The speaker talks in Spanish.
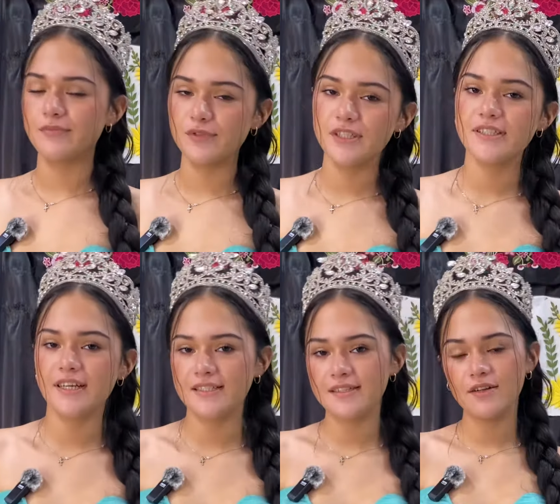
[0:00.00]
Muchas
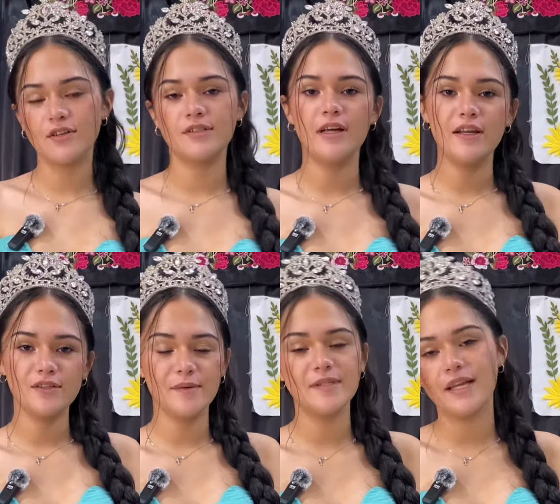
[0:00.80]
gracias a los, a
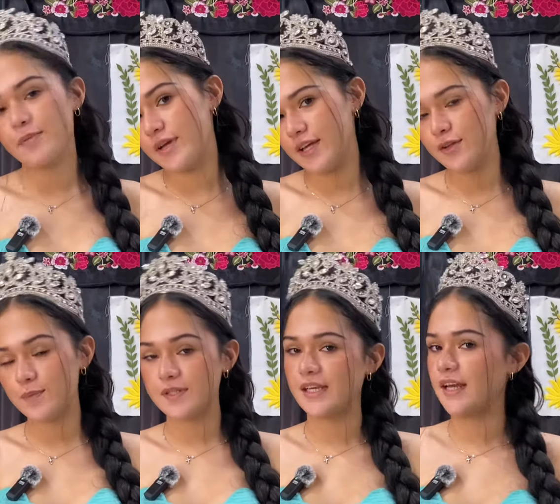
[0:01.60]
los que me están apoyando y
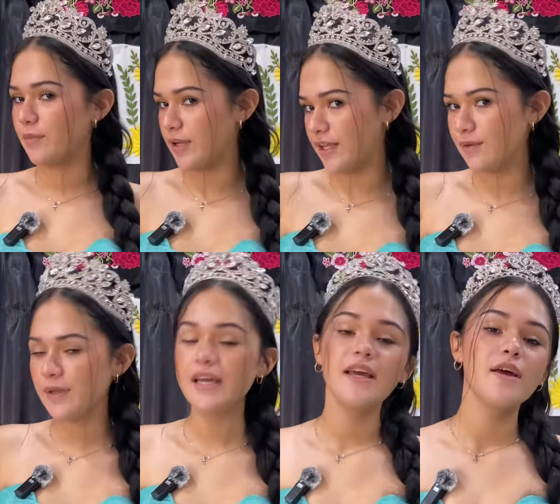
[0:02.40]
pues siguen
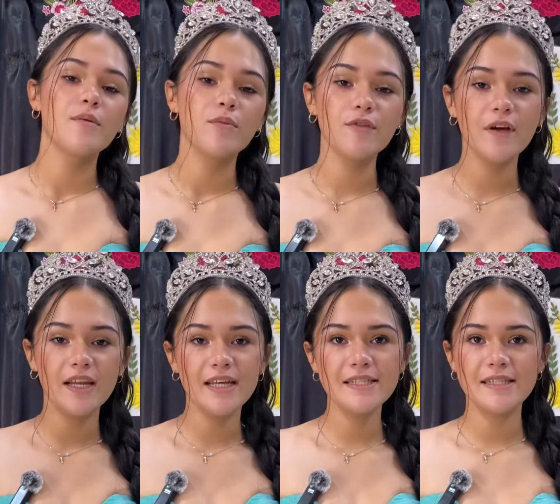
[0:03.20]
apoyándome. Muy
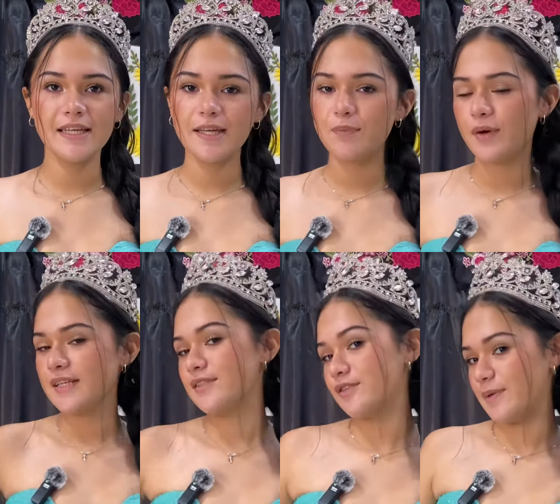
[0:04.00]
feliz y
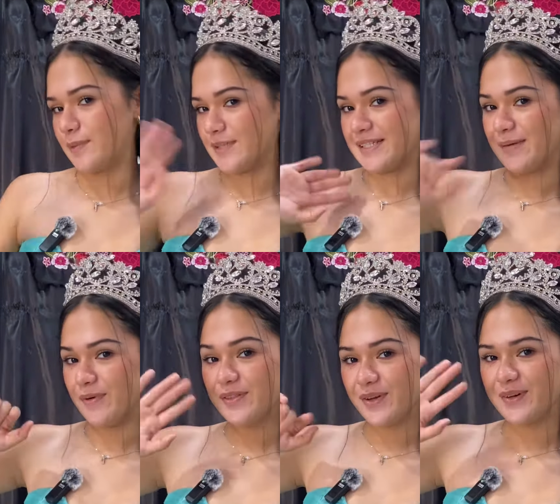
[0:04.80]
pues nos vemos hasta
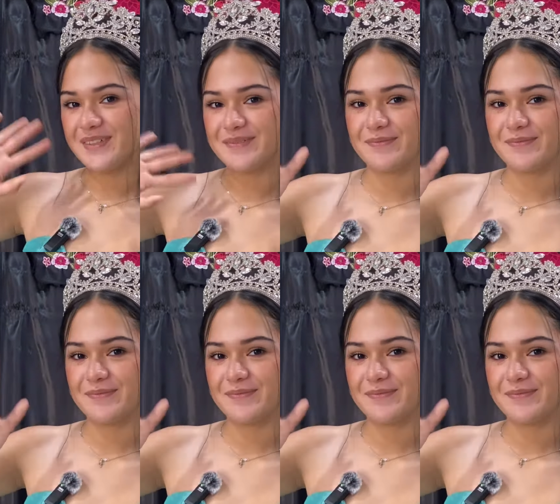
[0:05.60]
pronto.